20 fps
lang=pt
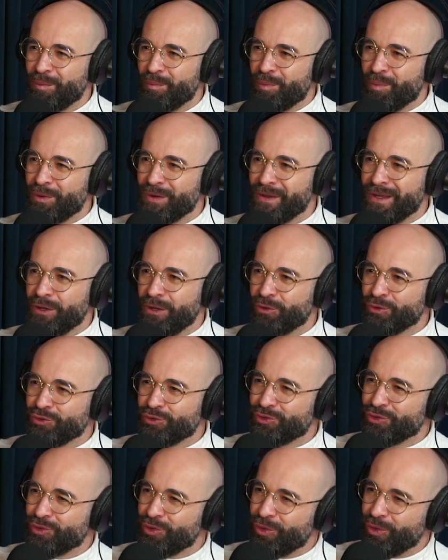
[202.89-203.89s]
porque eu
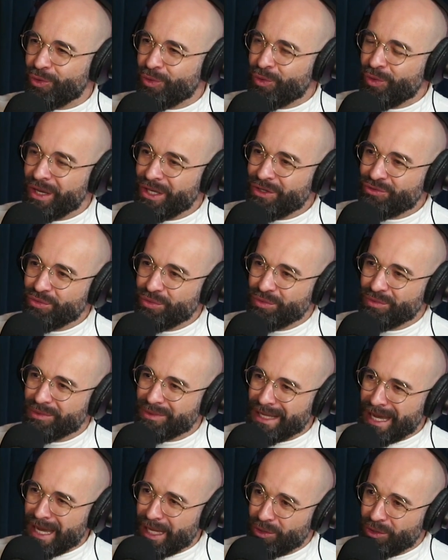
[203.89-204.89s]
sou o
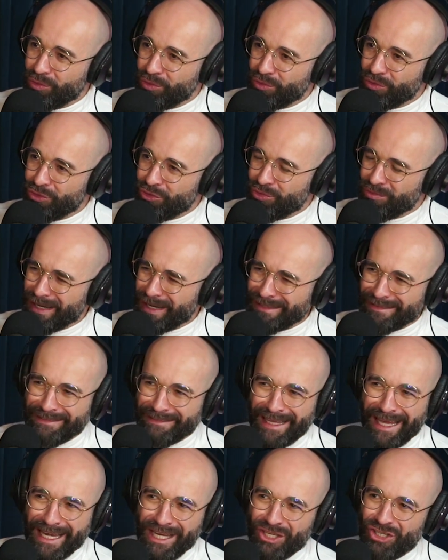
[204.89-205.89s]
resultado de uma
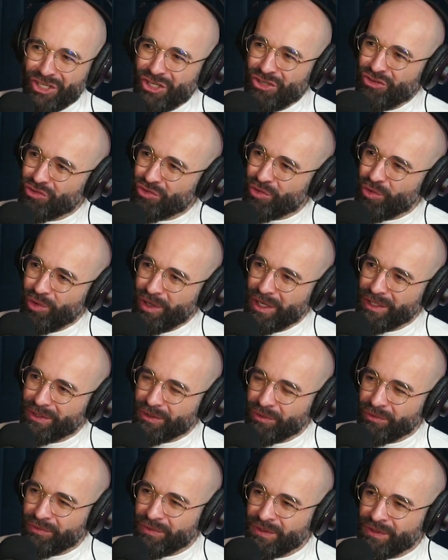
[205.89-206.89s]
série de escolhas que
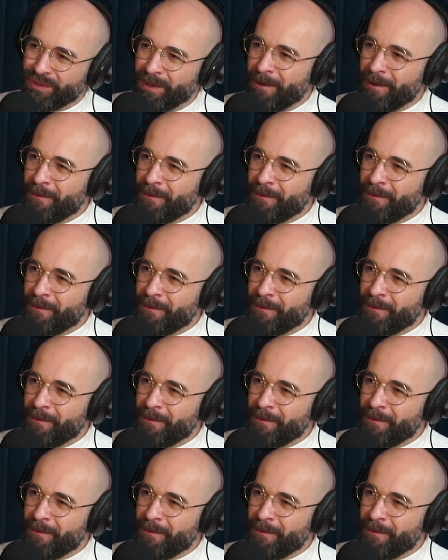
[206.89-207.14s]
eu fiz.